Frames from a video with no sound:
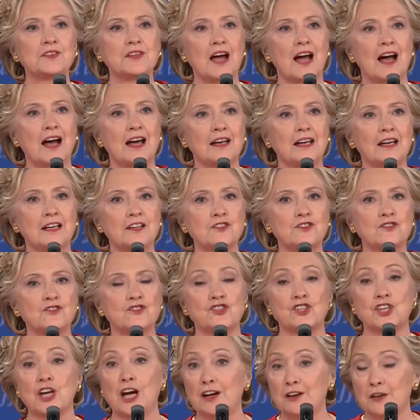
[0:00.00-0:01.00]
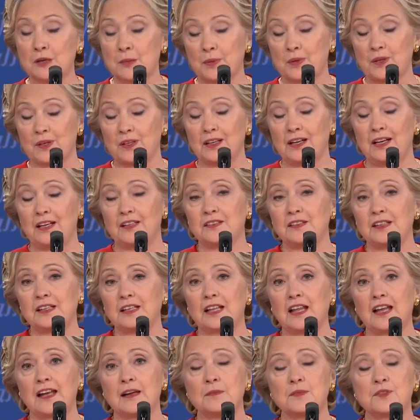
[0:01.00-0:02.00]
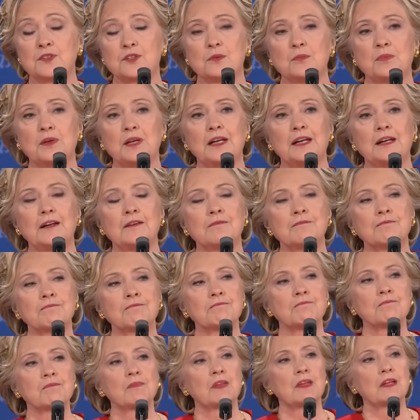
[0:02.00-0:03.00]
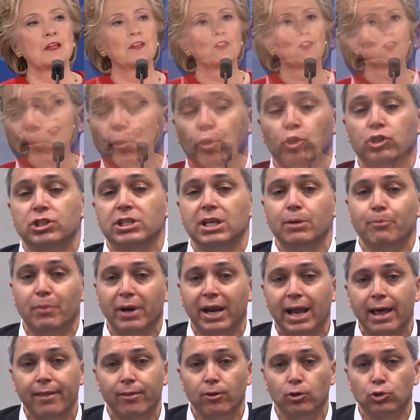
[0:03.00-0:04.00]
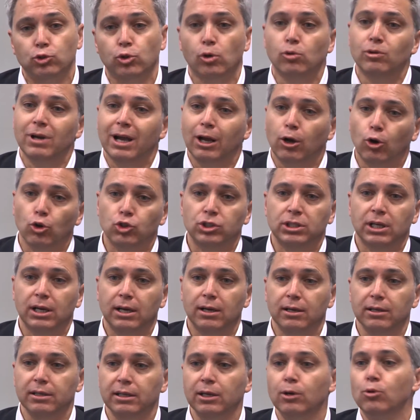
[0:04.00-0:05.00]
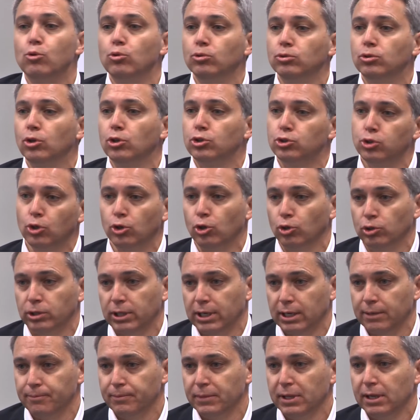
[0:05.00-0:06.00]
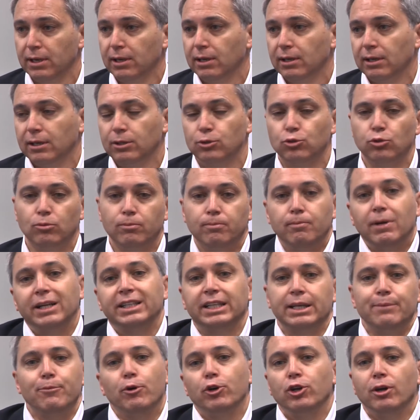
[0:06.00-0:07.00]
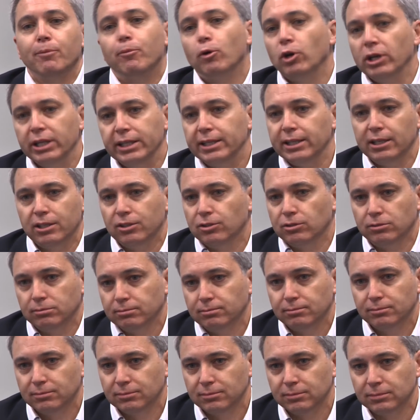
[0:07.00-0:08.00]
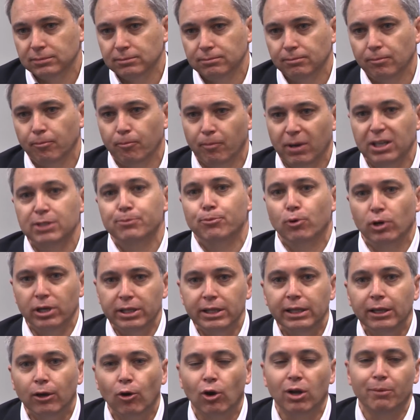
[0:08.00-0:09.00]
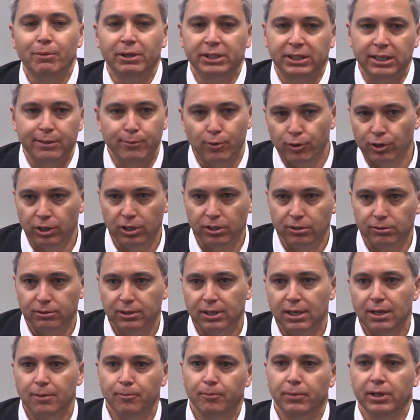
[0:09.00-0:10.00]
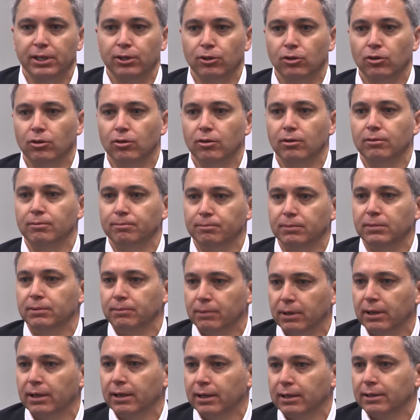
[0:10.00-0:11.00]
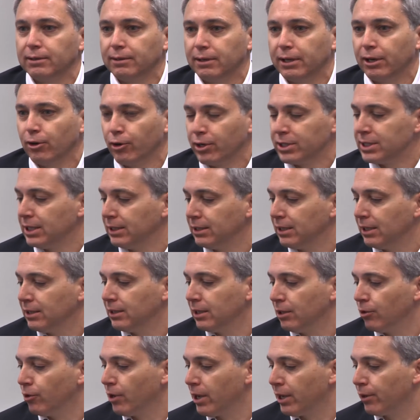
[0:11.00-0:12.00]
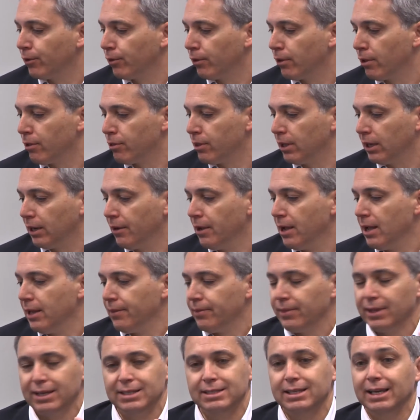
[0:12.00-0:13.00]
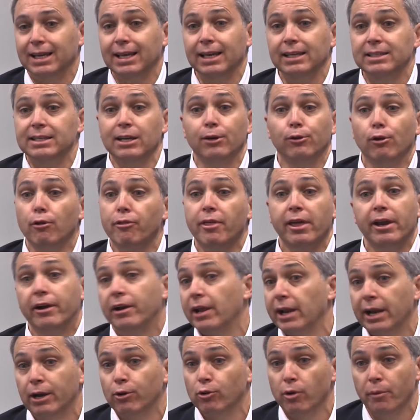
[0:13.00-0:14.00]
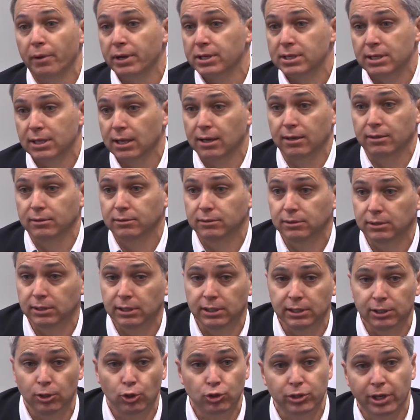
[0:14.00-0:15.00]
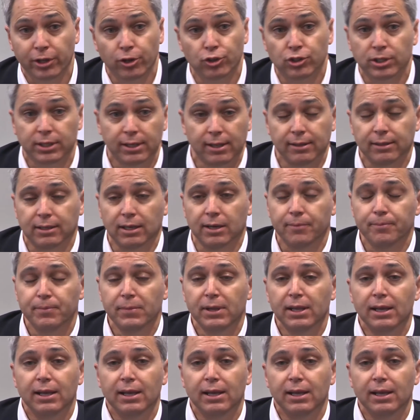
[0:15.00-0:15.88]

presidenta sin la participación de Bill. Eh, por separado son una cosa y juntos son otra. Es un matrimonio político, más político que matrimonio, pero eh, creo que se entiende lo que quiero decir, desde que se conocieron en la universidad, en los años 70